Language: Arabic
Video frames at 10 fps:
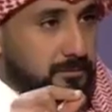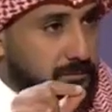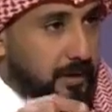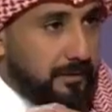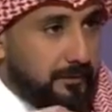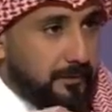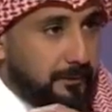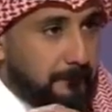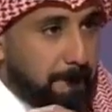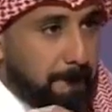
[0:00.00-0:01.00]
سالفه
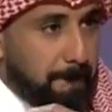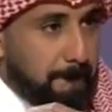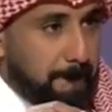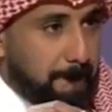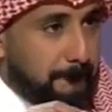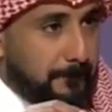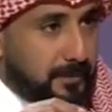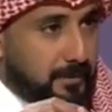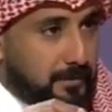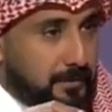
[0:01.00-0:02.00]
حلو
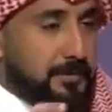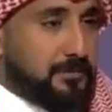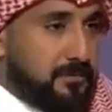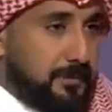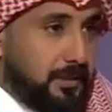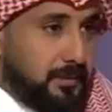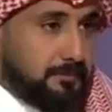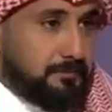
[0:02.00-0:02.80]
نبيك تسمعها